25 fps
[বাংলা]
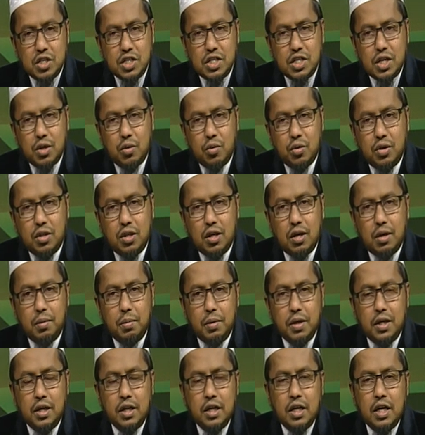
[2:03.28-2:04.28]
চেষ্টা করতে
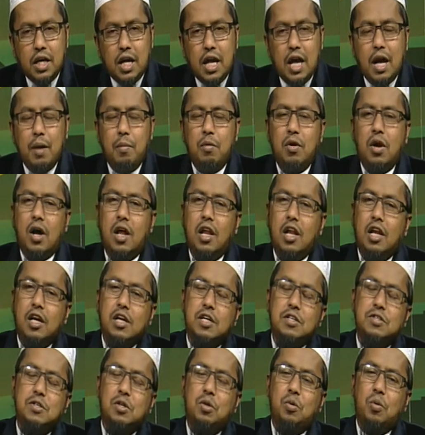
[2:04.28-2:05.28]
হবে এবং আল্লাহর
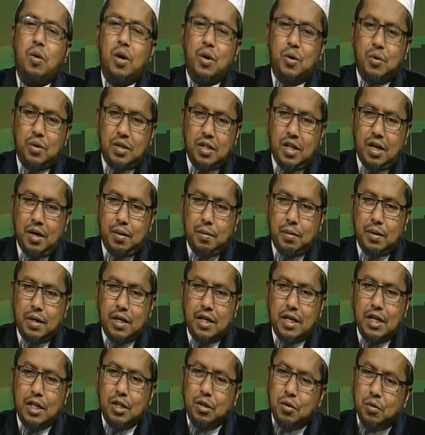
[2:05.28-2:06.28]
কাছে দোয়া করতে হবে
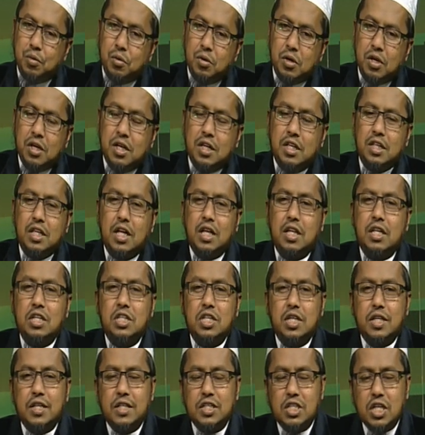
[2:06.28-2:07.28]
কিন্তু তাদের
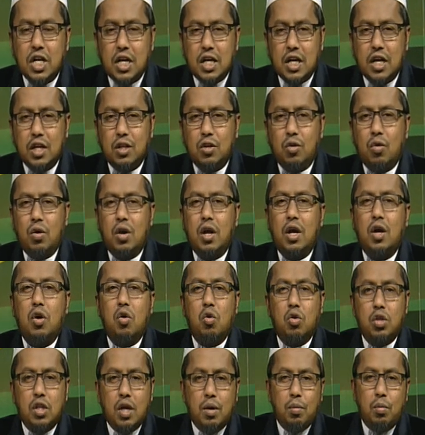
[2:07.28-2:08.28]
সাথে সাক্ষাৎ করা
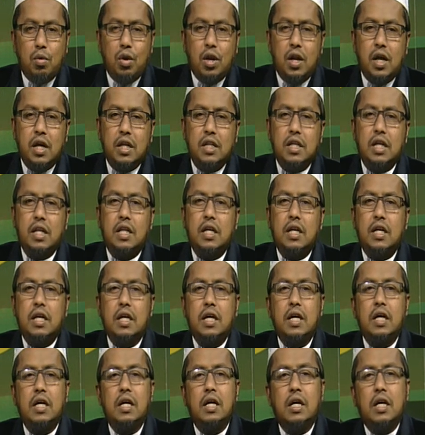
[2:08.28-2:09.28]
কথা বলা তাদেরকে